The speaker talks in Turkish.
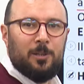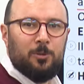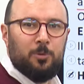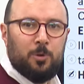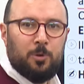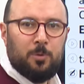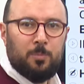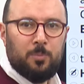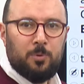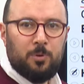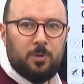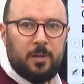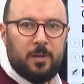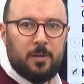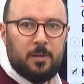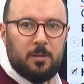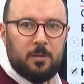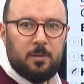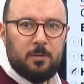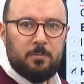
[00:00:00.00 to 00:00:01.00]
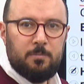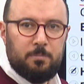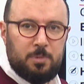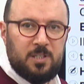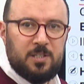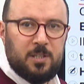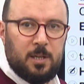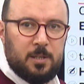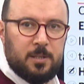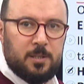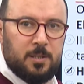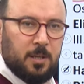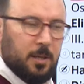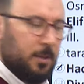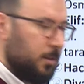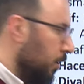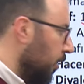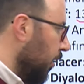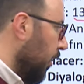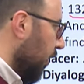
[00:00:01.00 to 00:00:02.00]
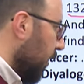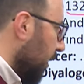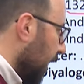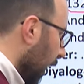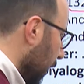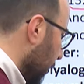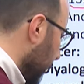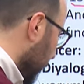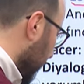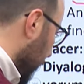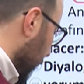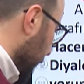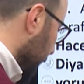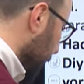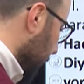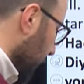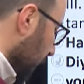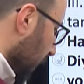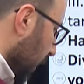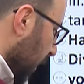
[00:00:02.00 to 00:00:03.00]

alıyorum bunları? Bizans'tan. Gel bakalım.